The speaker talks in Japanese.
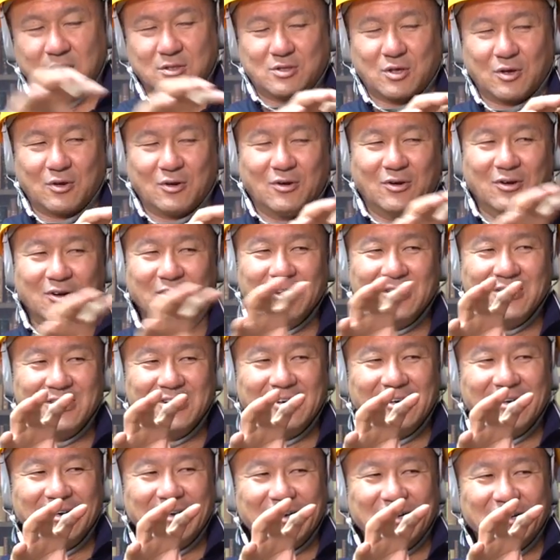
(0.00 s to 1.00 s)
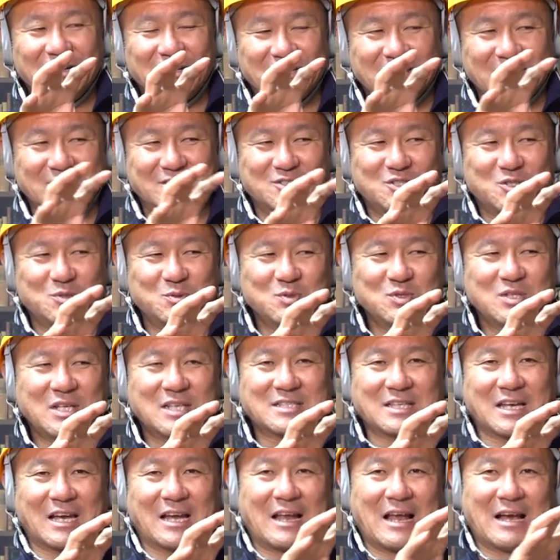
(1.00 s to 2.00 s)
その、自分た
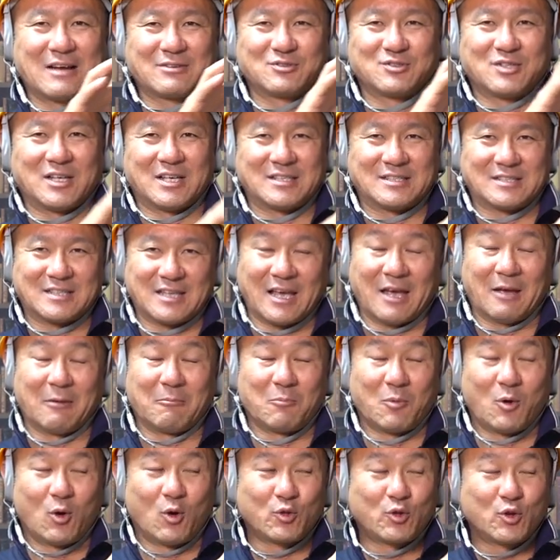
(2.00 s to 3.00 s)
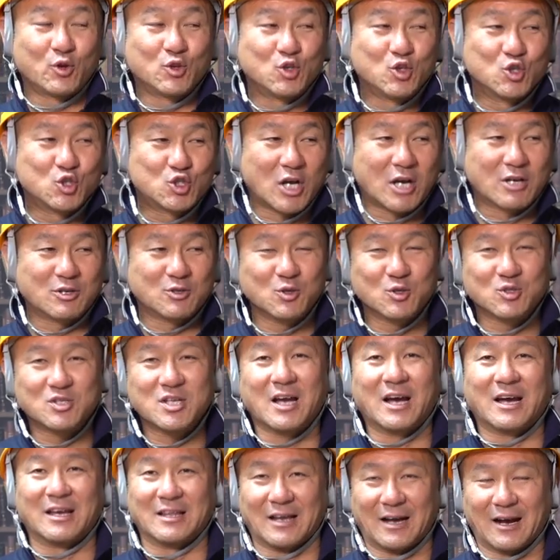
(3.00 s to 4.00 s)
ちが楽できて、もう本当に癒着の世
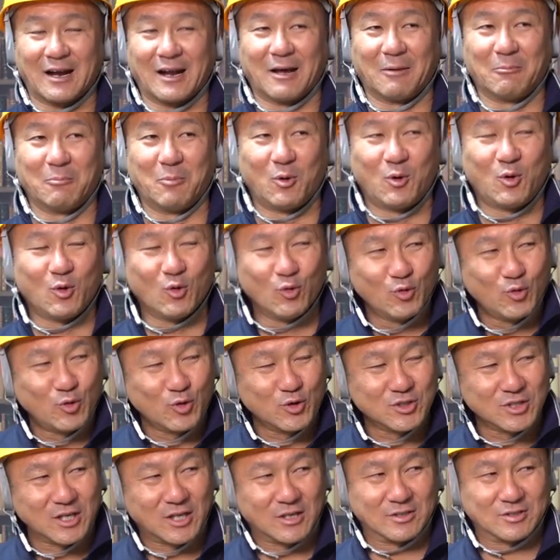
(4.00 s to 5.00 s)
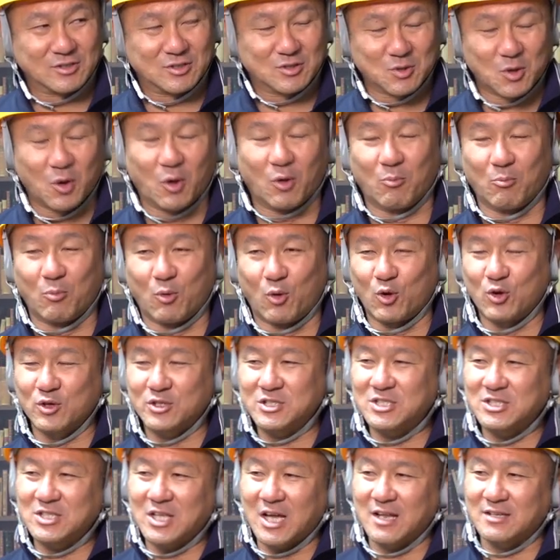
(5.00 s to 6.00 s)
界だから、もう本当にね、すごい。もう俺
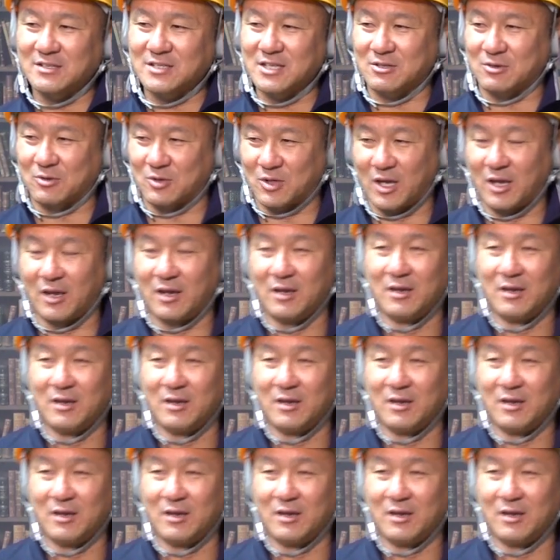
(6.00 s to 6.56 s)
聞いた話だとね、